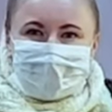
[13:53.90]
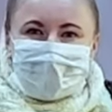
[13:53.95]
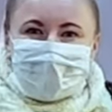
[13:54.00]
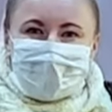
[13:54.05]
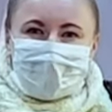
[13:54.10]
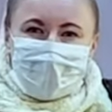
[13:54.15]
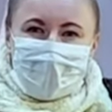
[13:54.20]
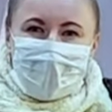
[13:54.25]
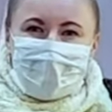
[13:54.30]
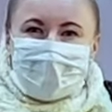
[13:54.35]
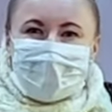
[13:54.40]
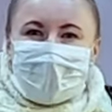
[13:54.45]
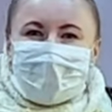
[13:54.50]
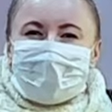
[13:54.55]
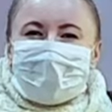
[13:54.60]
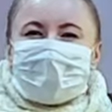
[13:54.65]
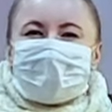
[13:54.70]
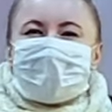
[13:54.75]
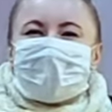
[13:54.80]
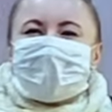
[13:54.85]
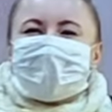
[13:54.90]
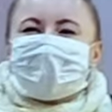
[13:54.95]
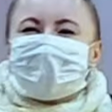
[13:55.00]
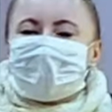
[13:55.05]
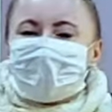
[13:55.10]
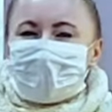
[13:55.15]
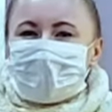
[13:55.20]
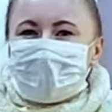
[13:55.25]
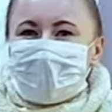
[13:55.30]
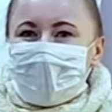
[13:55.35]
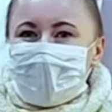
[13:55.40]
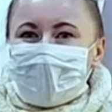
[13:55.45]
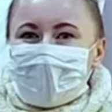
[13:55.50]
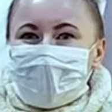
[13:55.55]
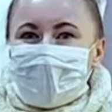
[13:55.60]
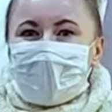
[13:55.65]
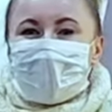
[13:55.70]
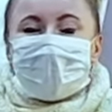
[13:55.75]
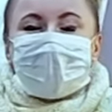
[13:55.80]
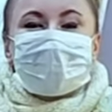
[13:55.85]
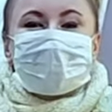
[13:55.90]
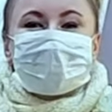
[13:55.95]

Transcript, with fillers: Я ничьи права не нарушаю, женщина.